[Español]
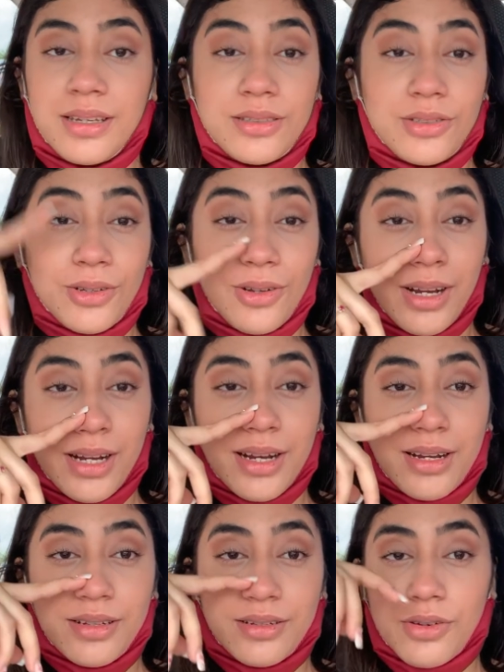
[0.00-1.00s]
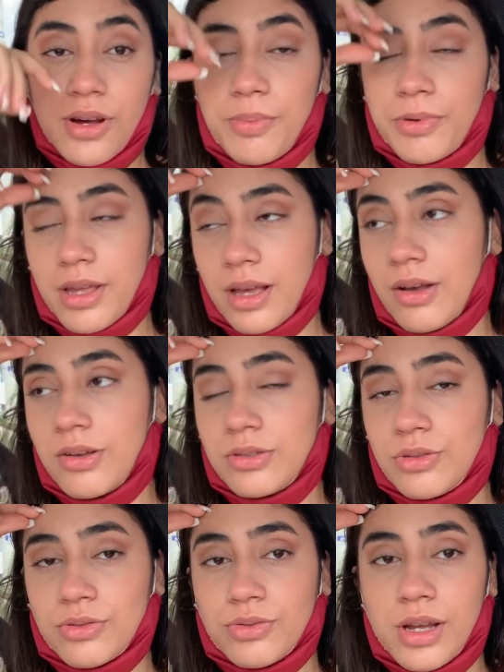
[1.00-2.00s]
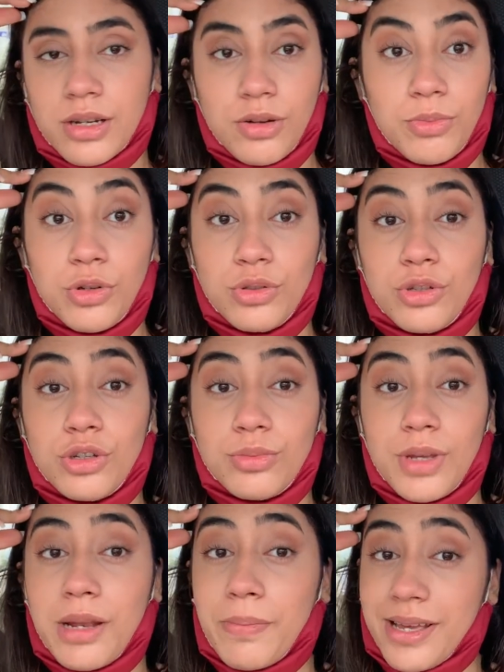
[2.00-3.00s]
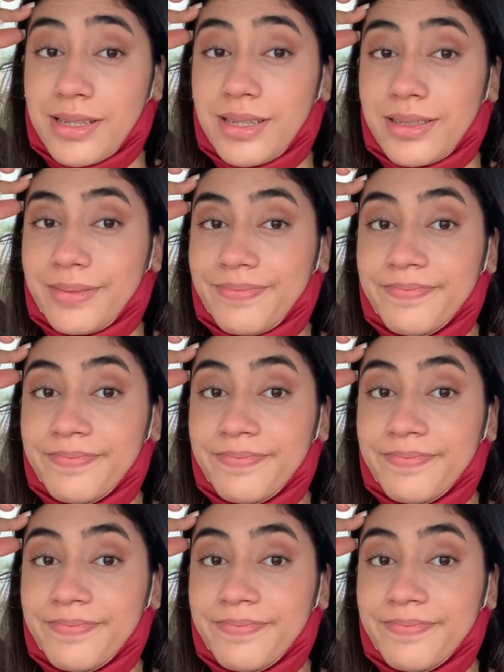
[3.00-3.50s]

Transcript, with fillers: Estoy con la nariz roja porque acabo de estornudar como dos mil veces.